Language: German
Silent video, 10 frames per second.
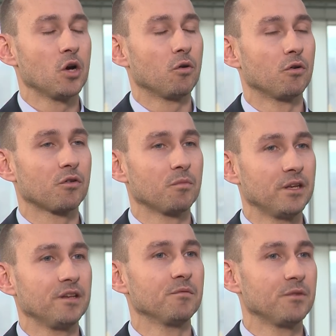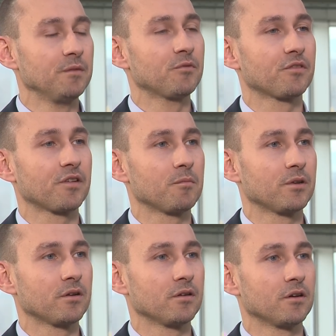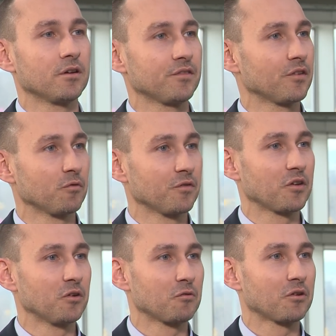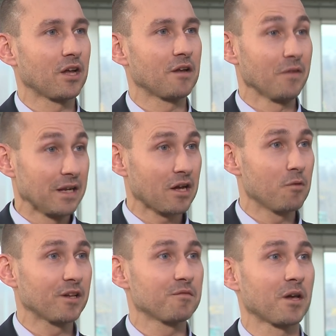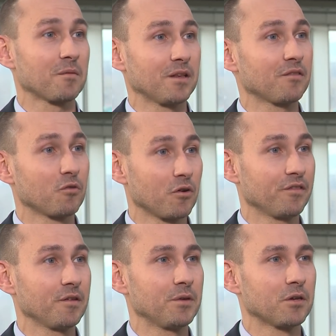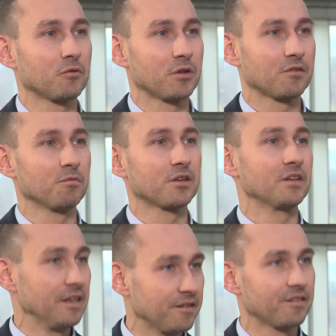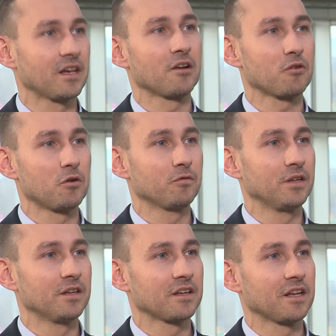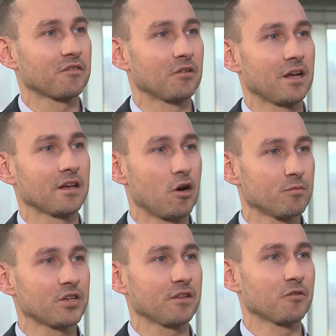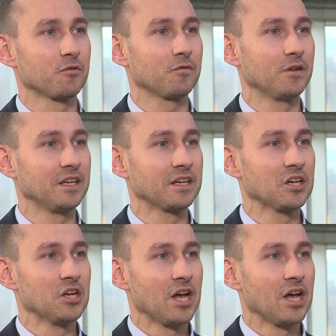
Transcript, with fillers: Und mit diesem Team zusammen äh, ist es uns gelungen, ein Weltraumexperiment zu konzipieren. Und das wird dieses Jahr noch auf die internationale Raumstation fliegen.